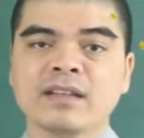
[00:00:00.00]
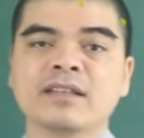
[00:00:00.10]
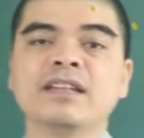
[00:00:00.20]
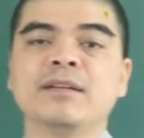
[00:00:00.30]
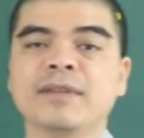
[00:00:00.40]

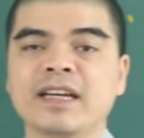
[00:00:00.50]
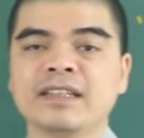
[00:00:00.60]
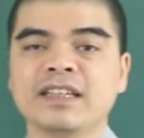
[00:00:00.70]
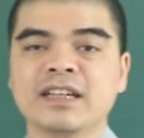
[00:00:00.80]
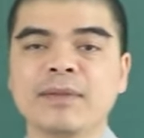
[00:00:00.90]
thời điểm
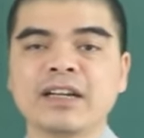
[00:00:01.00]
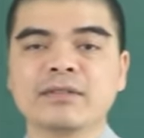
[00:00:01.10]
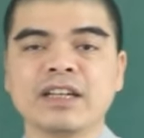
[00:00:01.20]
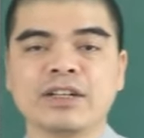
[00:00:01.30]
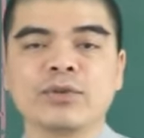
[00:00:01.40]
này thì các bạn
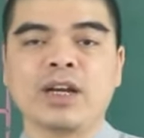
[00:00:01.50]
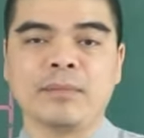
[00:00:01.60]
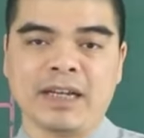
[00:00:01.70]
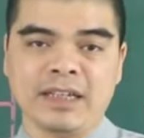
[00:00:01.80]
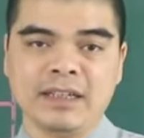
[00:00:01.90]
có thể thoải
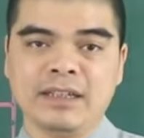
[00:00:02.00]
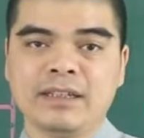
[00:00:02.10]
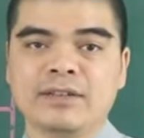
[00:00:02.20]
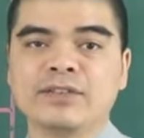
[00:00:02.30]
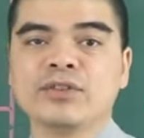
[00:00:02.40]
mái
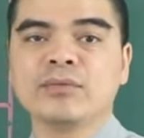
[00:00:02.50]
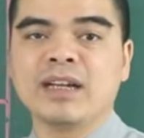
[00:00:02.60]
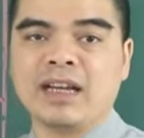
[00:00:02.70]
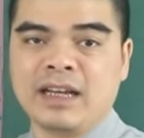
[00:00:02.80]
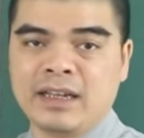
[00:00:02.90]
nói chung
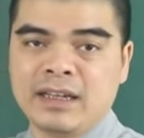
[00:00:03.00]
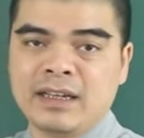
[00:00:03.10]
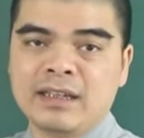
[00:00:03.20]
là